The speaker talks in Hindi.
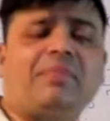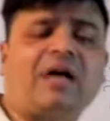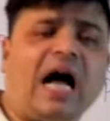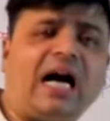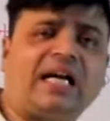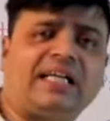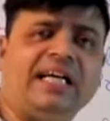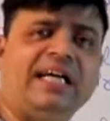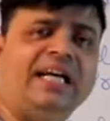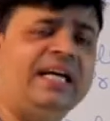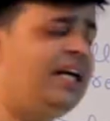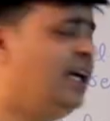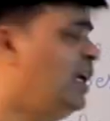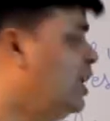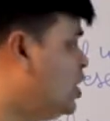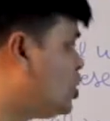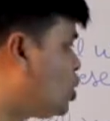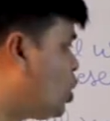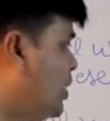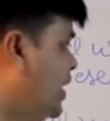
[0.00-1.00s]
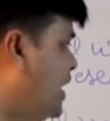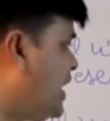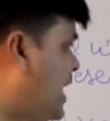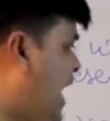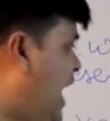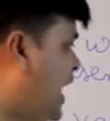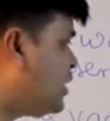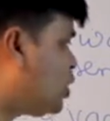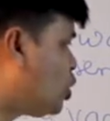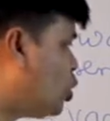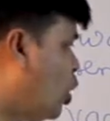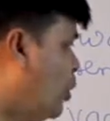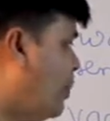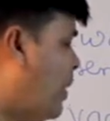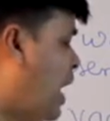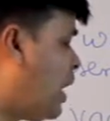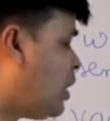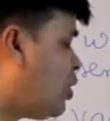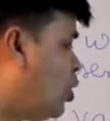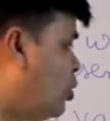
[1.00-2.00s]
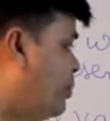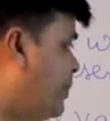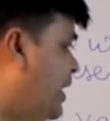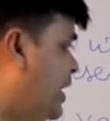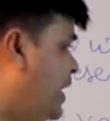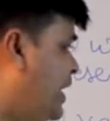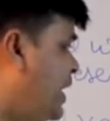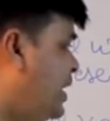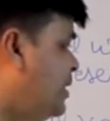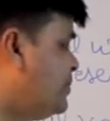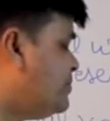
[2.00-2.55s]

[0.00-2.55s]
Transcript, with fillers: काटे तो ये क्या है दो भागों में ही